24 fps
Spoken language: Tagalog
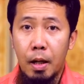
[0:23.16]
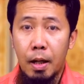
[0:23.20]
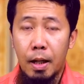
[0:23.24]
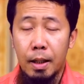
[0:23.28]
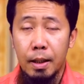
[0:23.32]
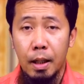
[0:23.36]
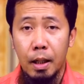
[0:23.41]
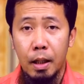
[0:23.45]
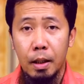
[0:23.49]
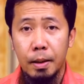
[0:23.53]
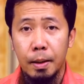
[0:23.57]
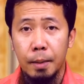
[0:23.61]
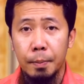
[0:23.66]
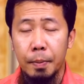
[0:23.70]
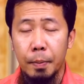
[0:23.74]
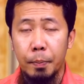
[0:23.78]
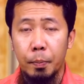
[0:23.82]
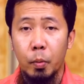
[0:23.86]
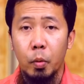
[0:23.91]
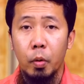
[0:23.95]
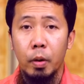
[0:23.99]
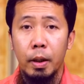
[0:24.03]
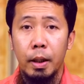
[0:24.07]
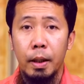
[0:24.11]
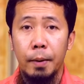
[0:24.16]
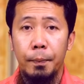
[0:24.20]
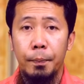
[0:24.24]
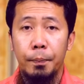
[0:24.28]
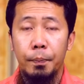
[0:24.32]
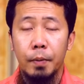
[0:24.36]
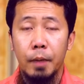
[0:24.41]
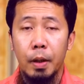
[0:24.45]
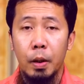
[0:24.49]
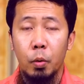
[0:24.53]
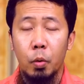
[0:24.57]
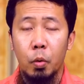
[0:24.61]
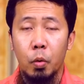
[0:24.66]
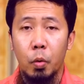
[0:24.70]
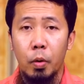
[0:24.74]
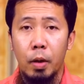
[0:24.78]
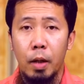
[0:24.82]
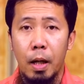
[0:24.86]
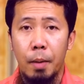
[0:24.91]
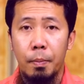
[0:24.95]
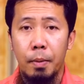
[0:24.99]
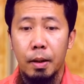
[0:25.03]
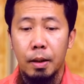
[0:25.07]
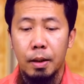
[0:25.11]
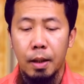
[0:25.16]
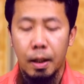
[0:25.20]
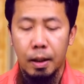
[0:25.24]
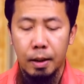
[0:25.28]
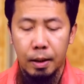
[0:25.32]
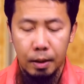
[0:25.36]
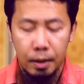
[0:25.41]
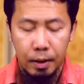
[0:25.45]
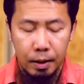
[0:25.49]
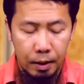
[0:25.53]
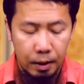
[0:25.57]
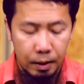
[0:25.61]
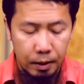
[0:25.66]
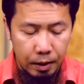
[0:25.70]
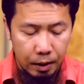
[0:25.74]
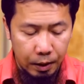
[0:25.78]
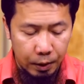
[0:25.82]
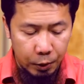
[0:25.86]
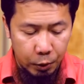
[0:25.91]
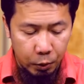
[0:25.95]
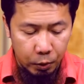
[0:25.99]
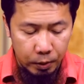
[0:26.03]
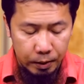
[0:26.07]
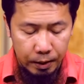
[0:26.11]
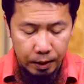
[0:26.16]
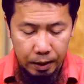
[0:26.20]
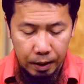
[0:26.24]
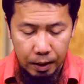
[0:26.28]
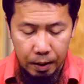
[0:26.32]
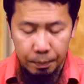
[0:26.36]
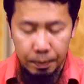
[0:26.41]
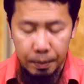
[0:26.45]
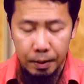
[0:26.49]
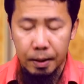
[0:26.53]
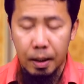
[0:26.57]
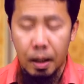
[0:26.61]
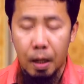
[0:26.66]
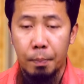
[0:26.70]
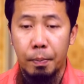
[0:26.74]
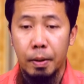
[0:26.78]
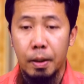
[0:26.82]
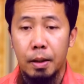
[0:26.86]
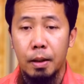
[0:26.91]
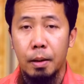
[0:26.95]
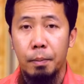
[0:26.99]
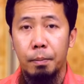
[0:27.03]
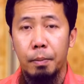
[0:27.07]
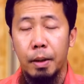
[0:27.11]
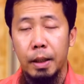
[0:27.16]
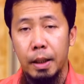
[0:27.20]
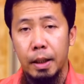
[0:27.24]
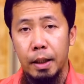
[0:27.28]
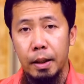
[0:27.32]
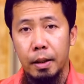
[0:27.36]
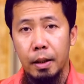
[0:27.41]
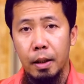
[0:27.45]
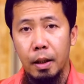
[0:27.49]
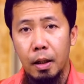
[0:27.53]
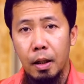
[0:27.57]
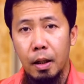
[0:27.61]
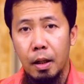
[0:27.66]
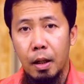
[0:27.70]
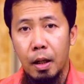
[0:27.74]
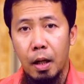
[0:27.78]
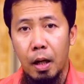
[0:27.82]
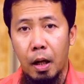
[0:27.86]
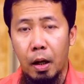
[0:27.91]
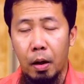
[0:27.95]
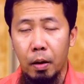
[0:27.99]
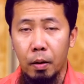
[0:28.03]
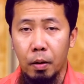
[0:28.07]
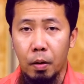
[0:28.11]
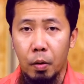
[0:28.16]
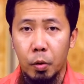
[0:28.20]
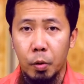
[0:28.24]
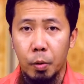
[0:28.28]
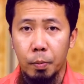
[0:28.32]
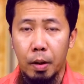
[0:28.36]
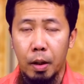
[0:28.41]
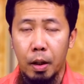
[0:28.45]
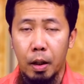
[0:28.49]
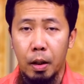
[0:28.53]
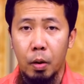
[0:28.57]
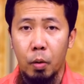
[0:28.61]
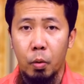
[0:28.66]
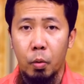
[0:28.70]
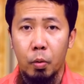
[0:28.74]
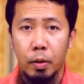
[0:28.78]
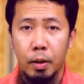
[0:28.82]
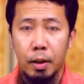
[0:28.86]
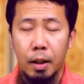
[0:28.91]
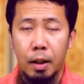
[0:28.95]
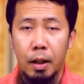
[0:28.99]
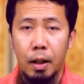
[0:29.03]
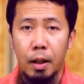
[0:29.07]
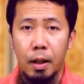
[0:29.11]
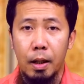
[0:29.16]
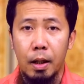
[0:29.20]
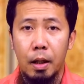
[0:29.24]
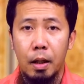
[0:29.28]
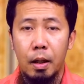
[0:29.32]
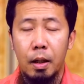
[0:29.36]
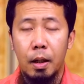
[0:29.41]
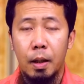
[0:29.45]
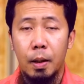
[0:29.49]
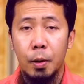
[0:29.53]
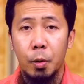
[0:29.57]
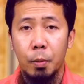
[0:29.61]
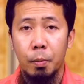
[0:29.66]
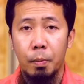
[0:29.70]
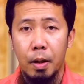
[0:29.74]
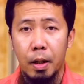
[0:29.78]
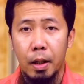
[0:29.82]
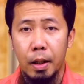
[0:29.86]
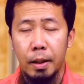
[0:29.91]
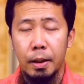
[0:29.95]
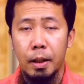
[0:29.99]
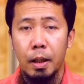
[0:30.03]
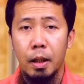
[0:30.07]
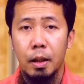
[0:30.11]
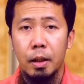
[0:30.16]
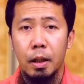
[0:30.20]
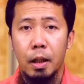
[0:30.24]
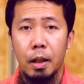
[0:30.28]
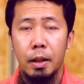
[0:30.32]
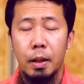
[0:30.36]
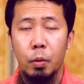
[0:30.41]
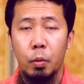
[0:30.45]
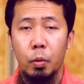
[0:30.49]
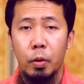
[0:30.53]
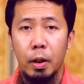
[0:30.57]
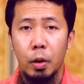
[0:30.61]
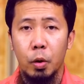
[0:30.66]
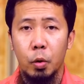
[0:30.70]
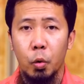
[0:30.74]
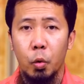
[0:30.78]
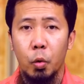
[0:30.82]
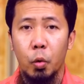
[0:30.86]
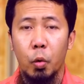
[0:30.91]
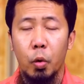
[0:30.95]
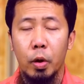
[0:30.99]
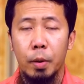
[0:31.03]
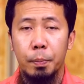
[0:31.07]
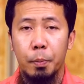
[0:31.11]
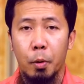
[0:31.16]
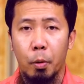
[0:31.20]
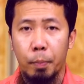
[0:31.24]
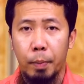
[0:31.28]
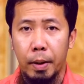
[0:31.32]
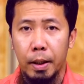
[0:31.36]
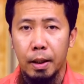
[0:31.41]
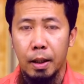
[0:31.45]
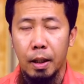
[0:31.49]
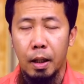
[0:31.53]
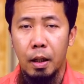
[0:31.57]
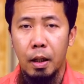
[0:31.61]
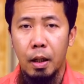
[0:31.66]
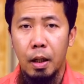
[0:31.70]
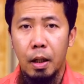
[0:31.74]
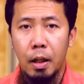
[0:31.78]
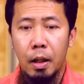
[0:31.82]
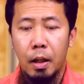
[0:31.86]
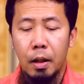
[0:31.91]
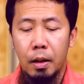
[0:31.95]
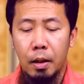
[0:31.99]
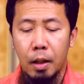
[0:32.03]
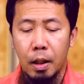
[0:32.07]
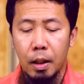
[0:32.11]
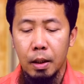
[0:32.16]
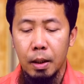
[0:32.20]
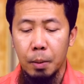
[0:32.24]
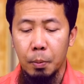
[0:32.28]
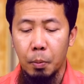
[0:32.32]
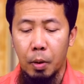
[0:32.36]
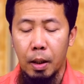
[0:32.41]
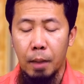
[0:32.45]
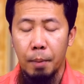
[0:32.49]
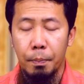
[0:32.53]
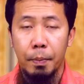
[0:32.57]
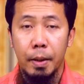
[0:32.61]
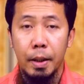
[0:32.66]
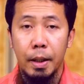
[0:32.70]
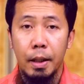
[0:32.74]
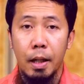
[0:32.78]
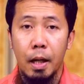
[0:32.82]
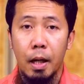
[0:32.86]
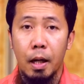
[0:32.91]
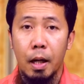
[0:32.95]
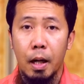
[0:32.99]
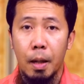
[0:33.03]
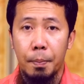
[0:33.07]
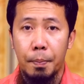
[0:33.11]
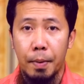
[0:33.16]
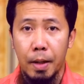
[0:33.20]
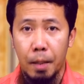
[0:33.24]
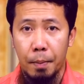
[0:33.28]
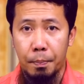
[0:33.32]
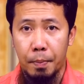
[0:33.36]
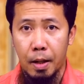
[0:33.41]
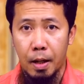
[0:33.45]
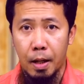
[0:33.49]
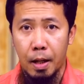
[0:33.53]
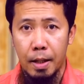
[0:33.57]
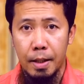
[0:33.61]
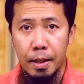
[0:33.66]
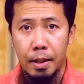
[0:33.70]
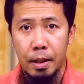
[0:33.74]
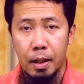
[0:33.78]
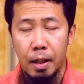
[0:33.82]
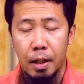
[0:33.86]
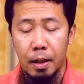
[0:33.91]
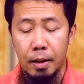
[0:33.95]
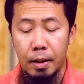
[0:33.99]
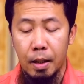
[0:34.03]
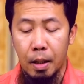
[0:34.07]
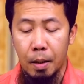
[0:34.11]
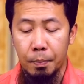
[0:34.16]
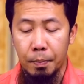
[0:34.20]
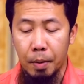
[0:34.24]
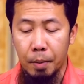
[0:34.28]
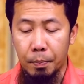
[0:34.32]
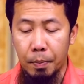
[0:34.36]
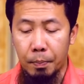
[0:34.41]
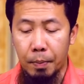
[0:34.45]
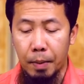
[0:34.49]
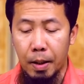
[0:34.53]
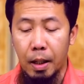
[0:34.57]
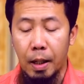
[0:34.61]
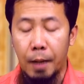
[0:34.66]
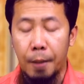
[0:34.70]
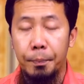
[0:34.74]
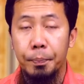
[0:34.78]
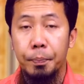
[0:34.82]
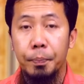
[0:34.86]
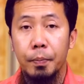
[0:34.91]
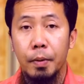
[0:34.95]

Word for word: Ang lahat ng papuri ay ukol lamang sa ating nag-iisang Diyos na karapat dapat sambahin ang Allah subhanahu wa ta'ala at sumakanya sa kanyang huling sugo at propeta na si Muhammad ang kapayapaan at ang pagpapala.